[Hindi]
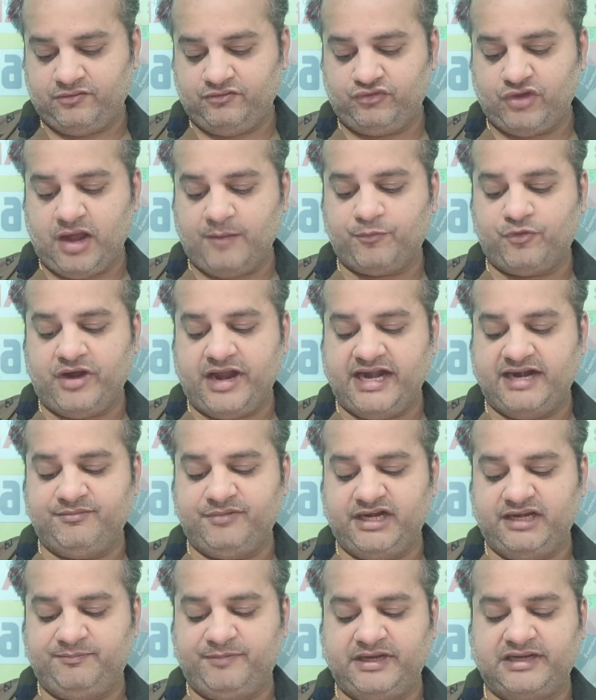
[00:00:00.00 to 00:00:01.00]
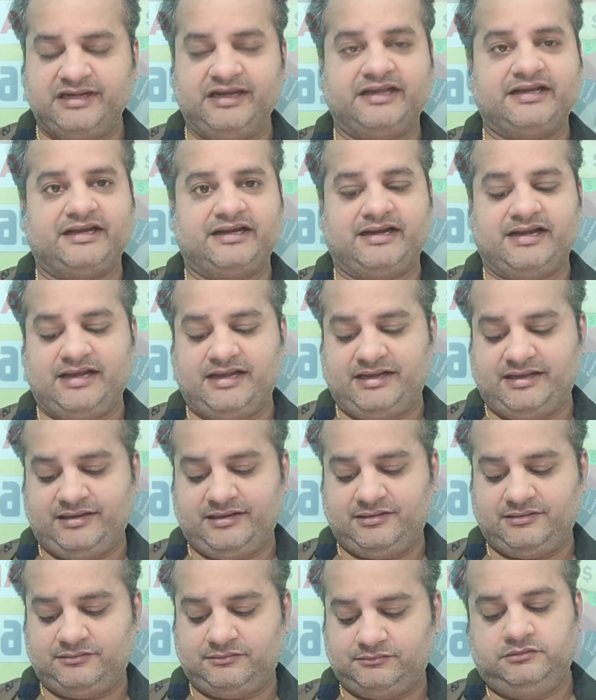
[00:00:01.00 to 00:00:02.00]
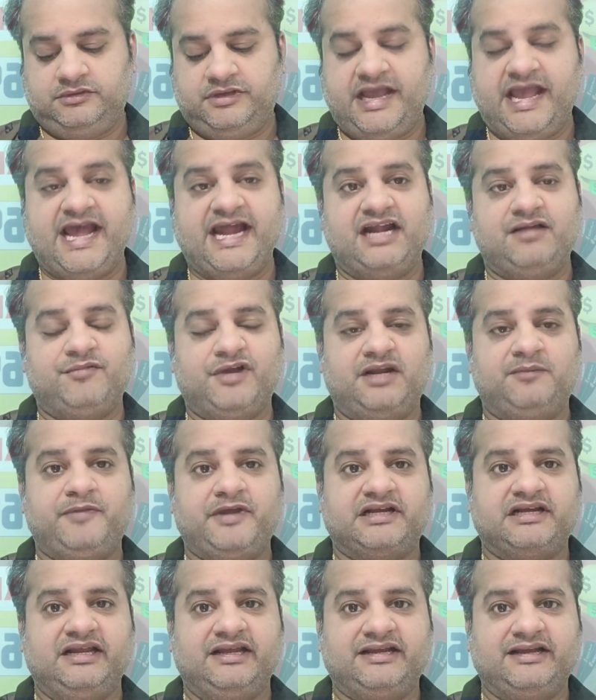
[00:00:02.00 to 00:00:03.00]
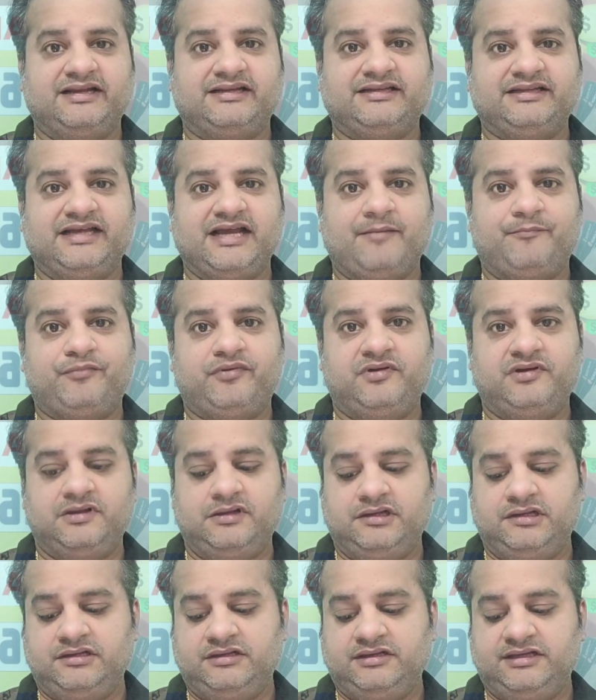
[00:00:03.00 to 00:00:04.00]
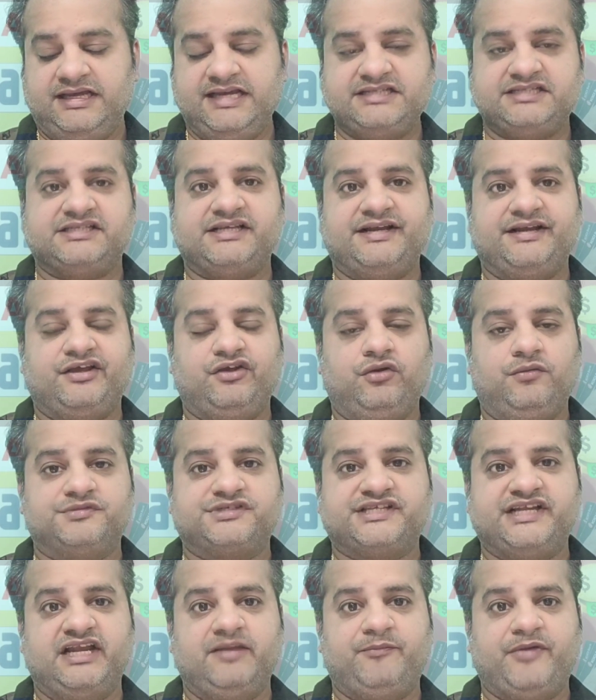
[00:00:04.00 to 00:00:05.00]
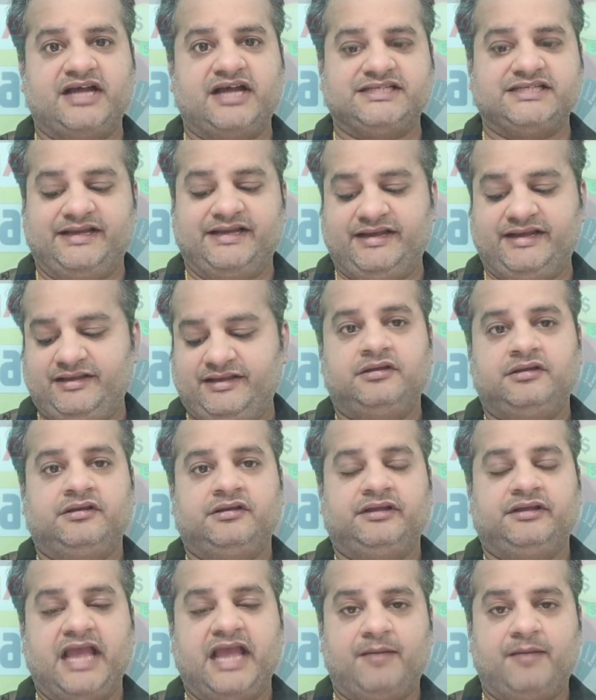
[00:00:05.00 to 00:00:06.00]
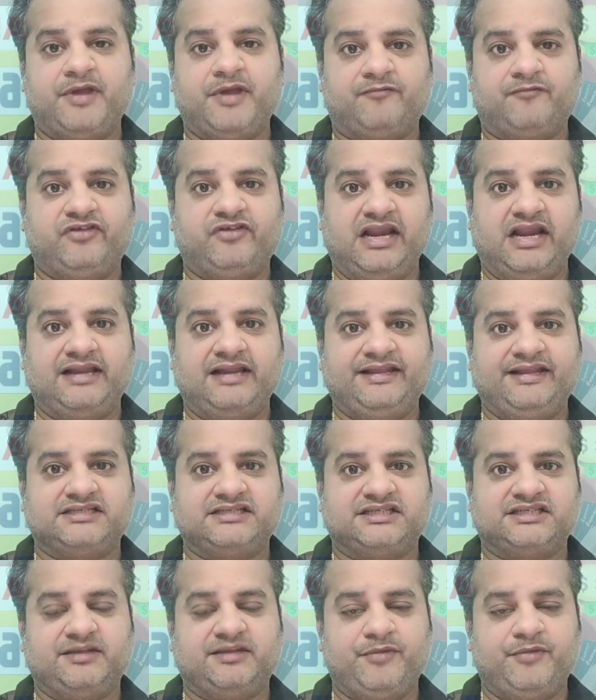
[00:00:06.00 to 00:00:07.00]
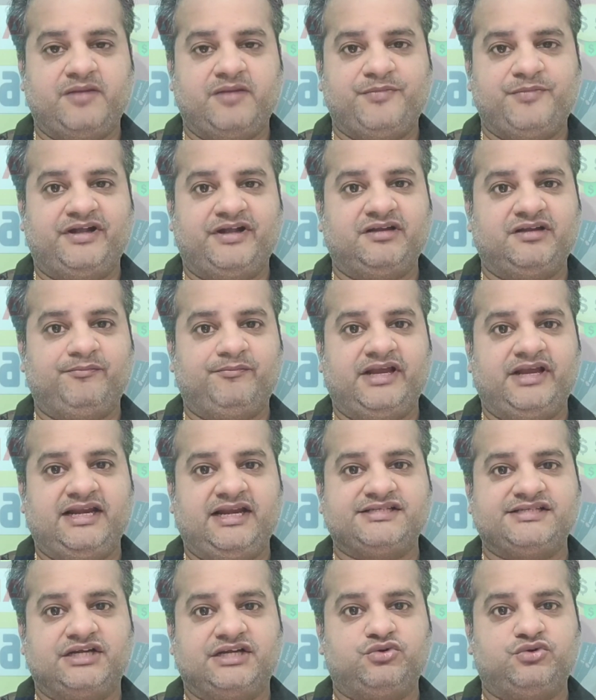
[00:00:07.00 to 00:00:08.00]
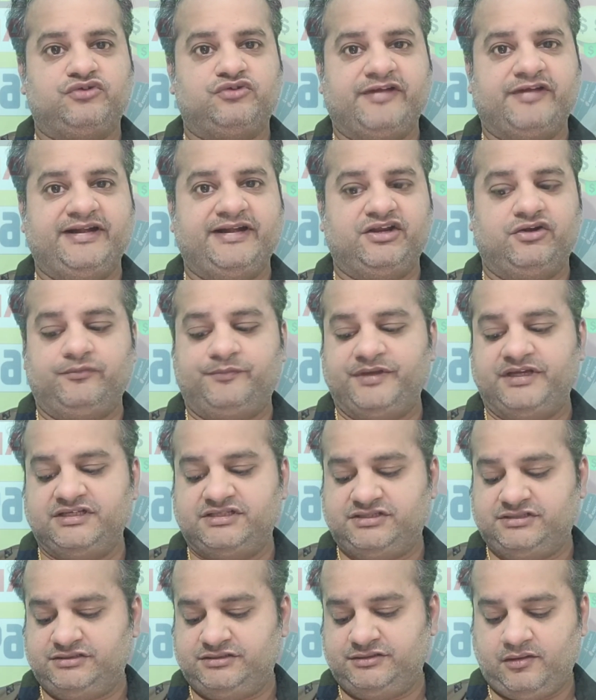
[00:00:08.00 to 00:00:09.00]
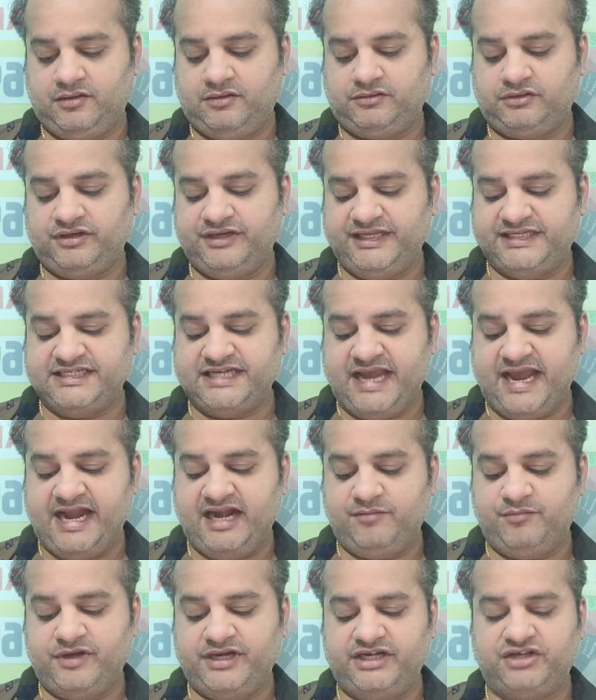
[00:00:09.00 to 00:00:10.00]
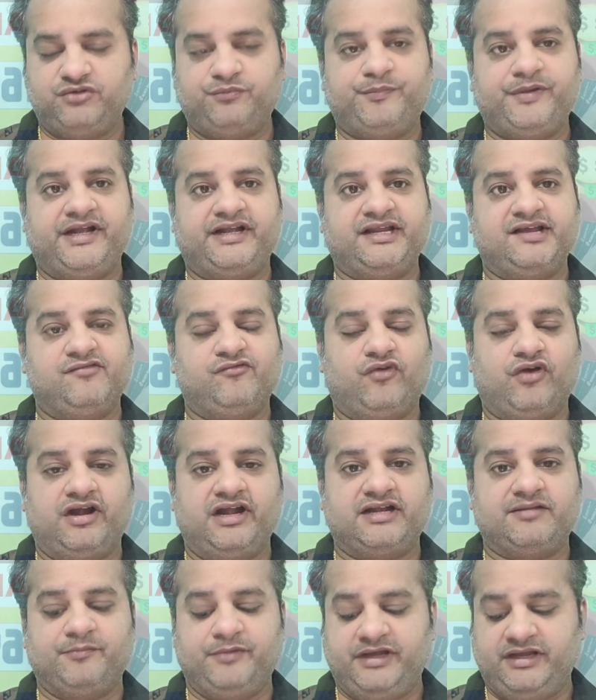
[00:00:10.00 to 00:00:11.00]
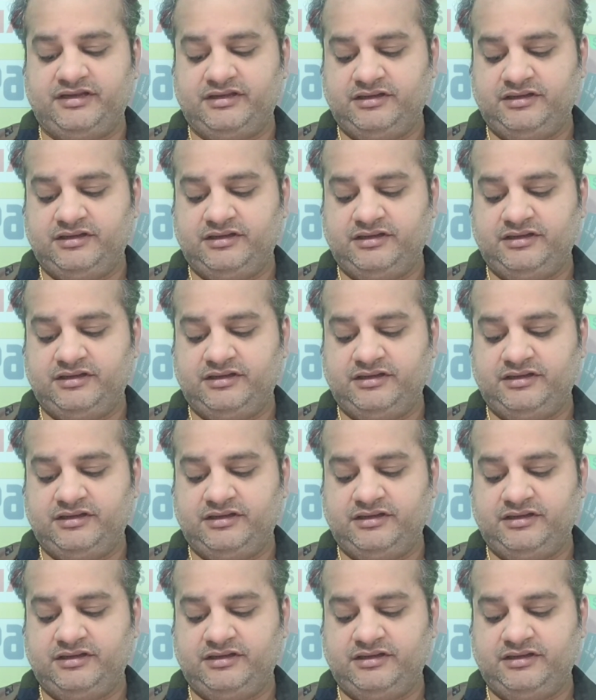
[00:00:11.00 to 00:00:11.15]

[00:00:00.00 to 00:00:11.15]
तो आपको एड मनी पे क्लिक करना है एड मनी पे क्लिक करते ही आप इस तरह की होमस्क्रीन पे आ जाएंगे यहाँ पे आप फिलहाल देख सकते हैं मेरा पेटीएम बैलेंस है टू ट्वेंटी रुपीज तो नीचे एड मनी टू पेटीएम वॉलेट में